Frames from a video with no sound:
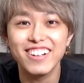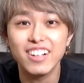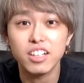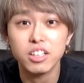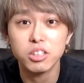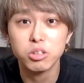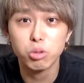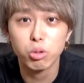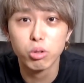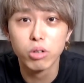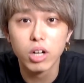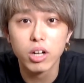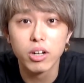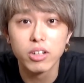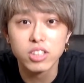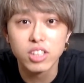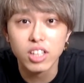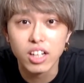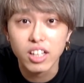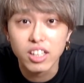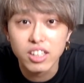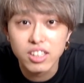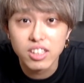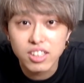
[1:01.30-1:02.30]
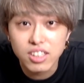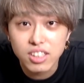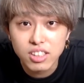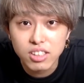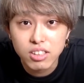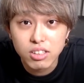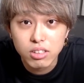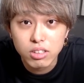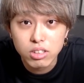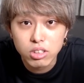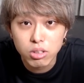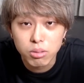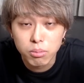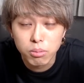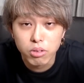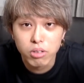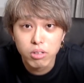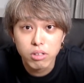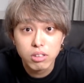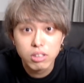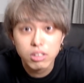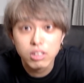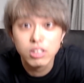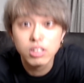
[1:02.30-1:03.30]
どこが変わったっていう人も
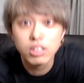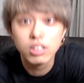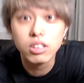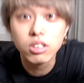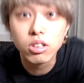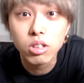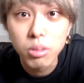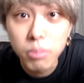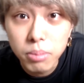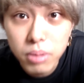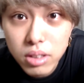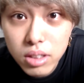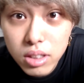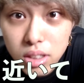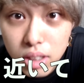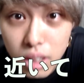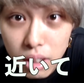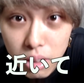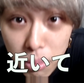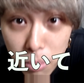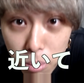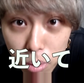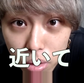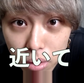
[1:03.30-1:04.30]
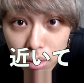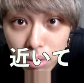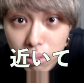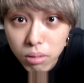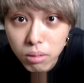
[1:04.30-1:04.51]
いいと思うんですけども、